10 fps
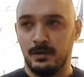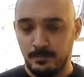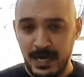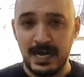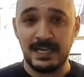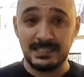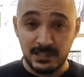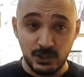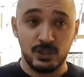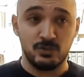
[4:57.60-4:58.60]
pari a
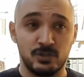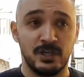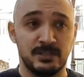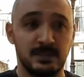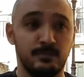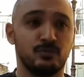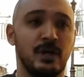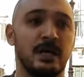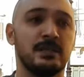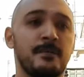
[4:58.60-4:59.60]
630
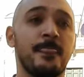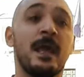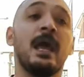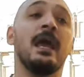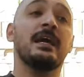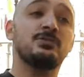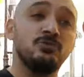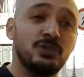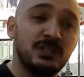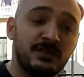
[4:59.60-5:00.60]
deputati e
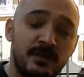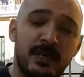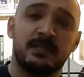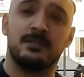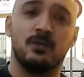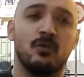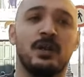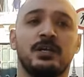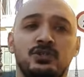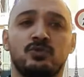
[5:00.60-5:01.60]
successivamente con la
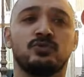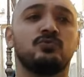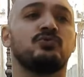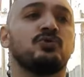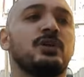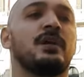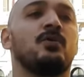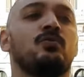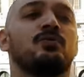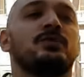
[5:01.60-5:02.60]
legge costituzionale
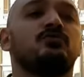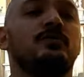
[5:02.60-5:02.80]
1 del